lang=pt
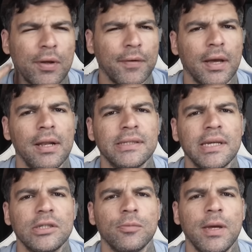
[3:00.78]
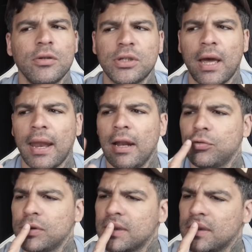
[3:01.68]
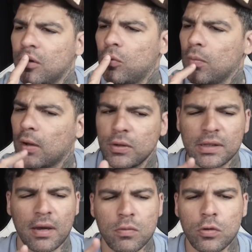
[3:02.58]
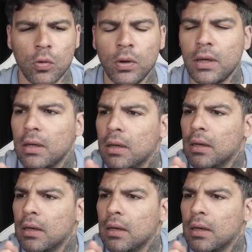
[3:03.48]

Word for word: com aquele sentimento de, caralho, eu tô esquecendo alguma coisa que é muito ruim.